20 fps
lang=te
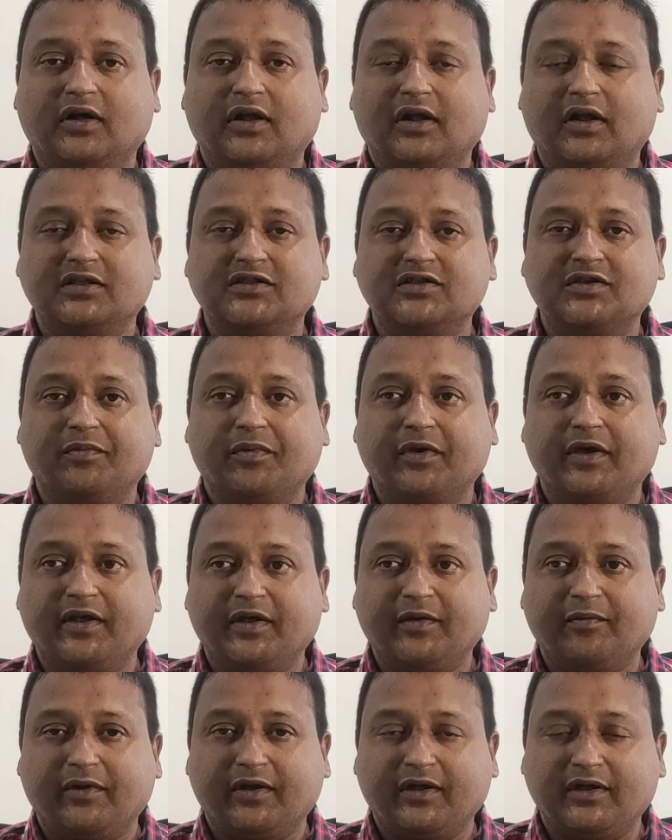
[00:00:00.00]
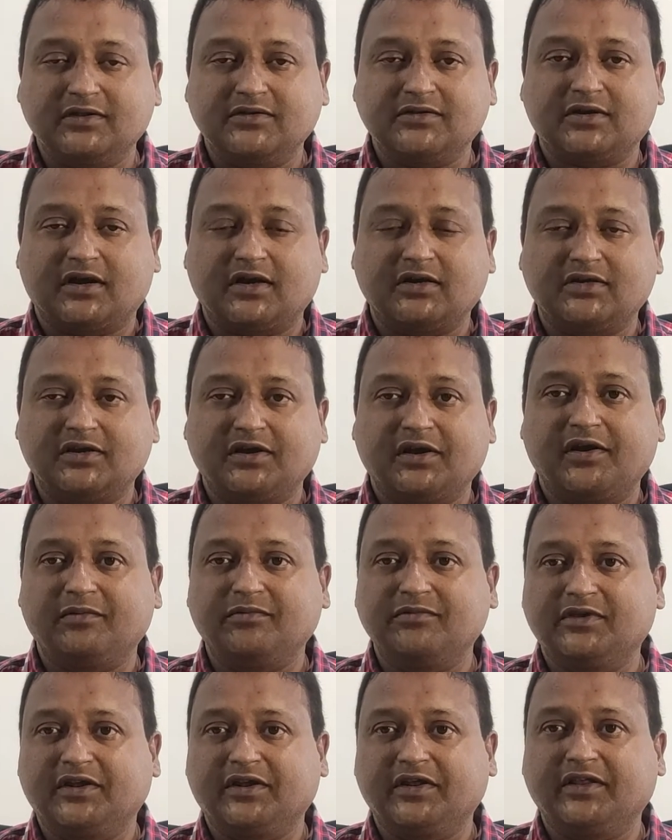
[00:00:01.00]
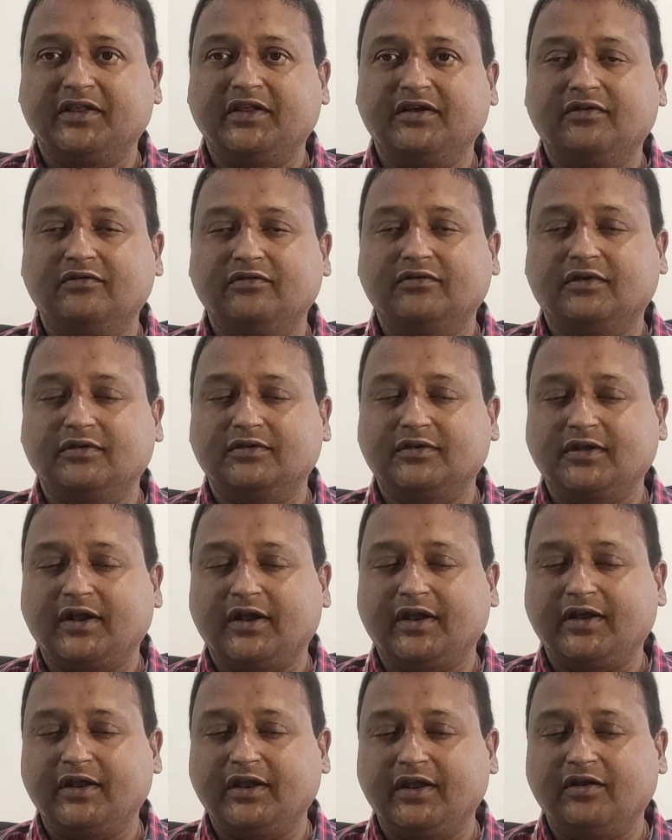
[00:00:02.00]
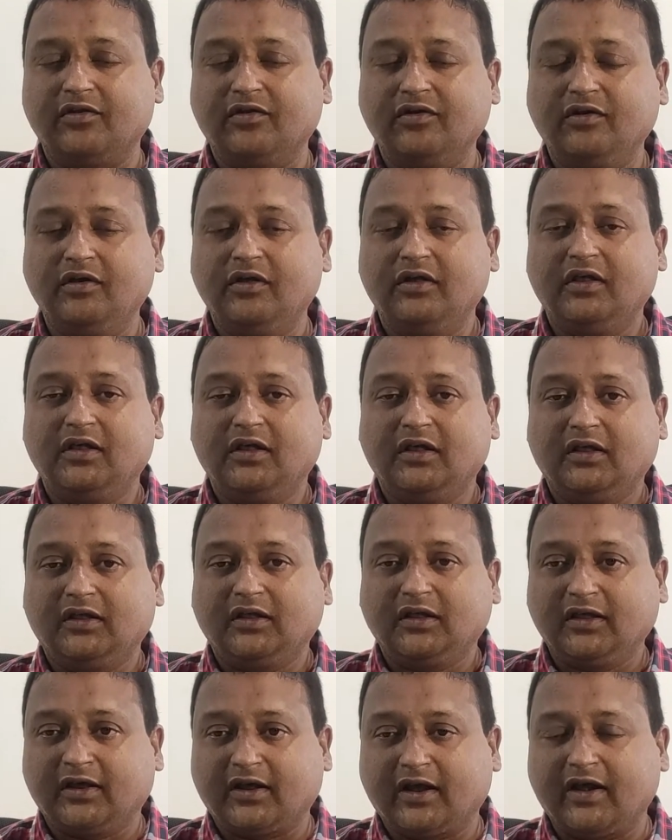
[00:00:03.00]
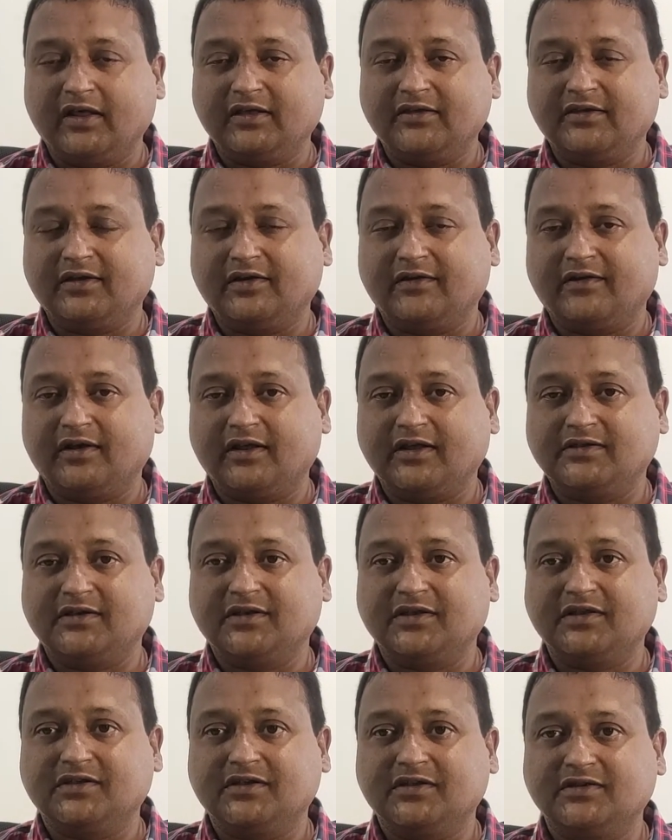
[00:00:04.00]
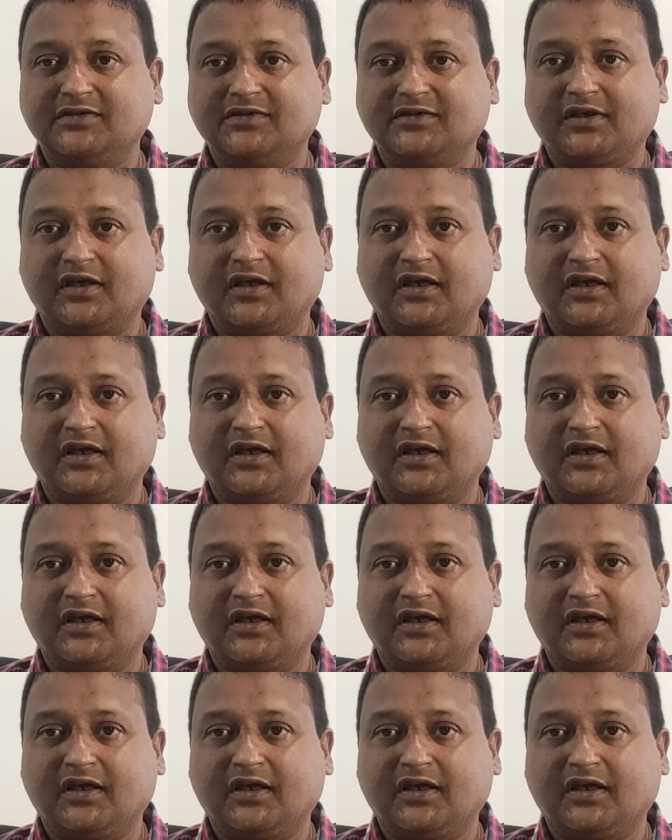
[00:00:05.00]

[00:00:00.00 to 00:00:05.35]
కరాచీ బేకరీ పైన స్టార్ట్ చేయడం జరిగింది టూ థౌజండ్ ఎయిటీన్లో ఇక్కడే సెంట్రలైజ్ కిచెన్స్